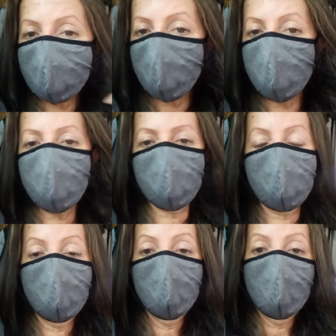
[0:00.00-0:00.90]
sabe disso.
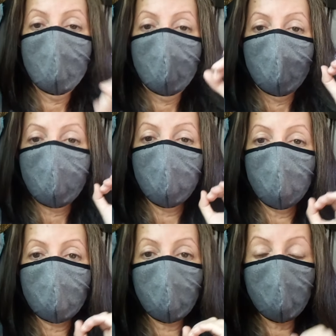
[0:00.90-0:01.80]
Que eu
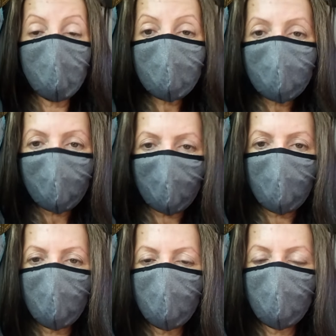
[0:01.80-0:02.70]

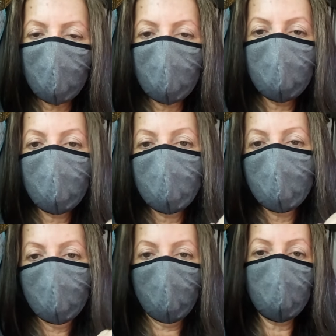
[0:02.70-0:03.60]
odeio
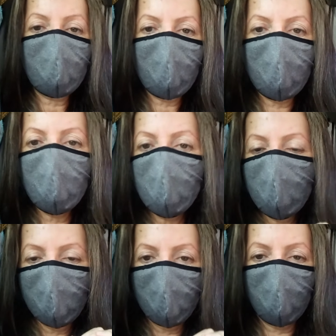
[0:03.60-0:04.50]
que alguém
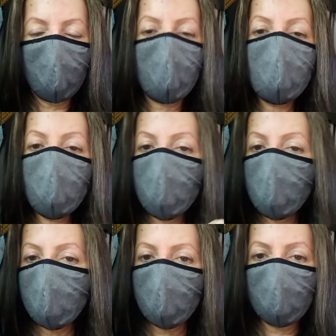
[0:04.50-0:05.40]
fale
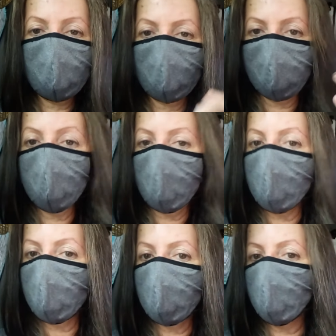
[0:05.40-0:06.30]
alguma coisa de
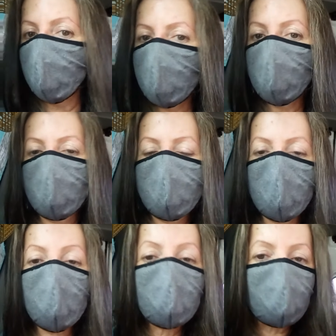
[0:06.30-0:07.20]
mim, me dê alguma
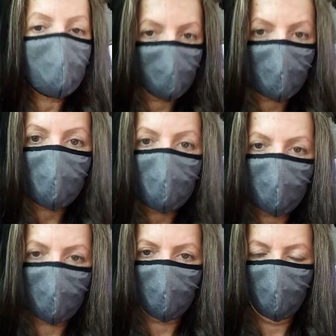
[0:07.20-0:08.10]
opinião sem eu ter
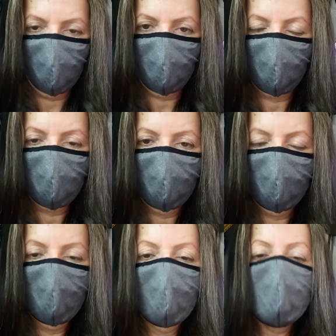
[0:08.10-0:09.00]
pedido.
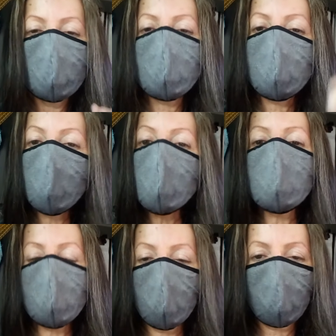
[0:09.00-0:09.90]
Se eu
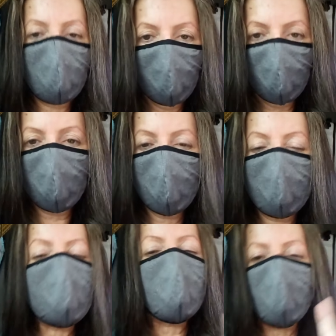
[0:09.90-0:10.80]
quiser a opinião de
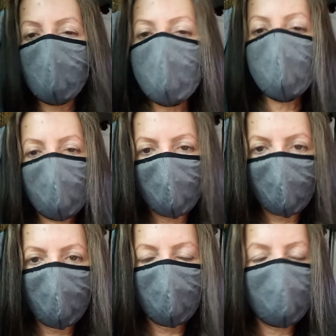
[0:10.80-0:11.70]
alguém, que é raro eu
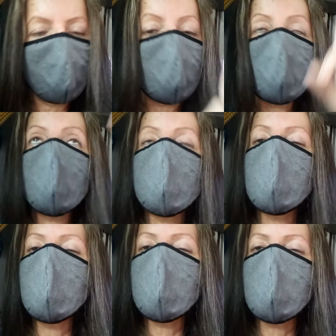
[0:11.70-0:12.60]
querer, é
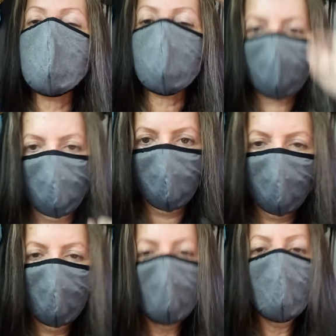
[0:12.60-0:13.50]
raríssimo
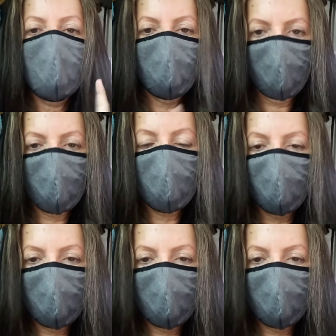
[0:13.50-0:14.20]
eu pedir uma